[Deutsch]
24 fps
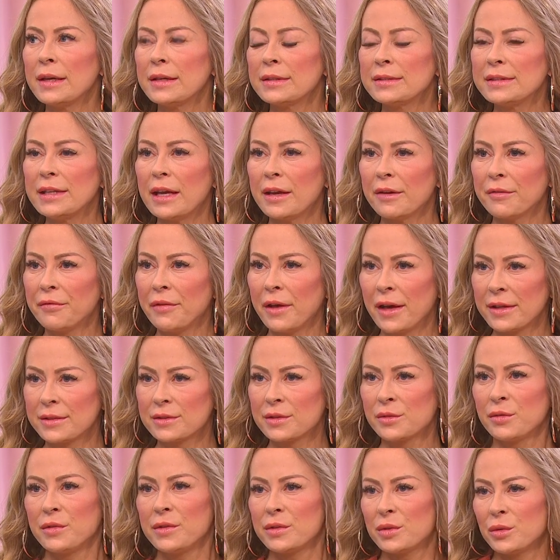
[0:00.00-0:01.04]
sie erfährt
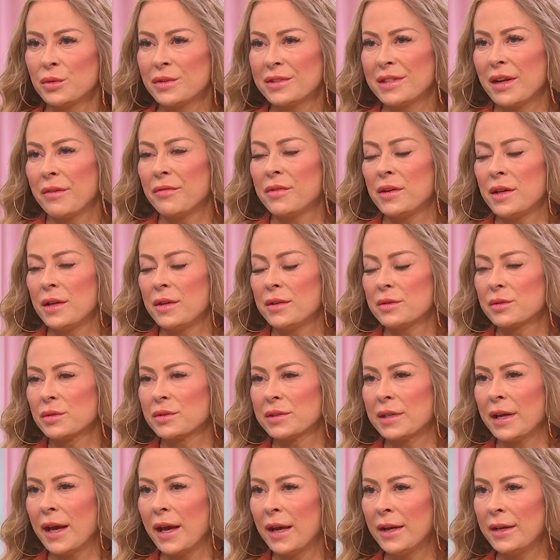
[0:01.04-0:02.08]
sowieso sehr viel
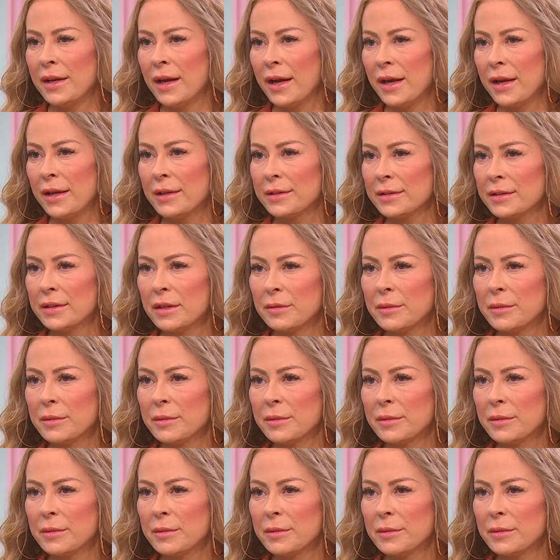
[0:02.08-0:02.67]
Sozialneid, ne?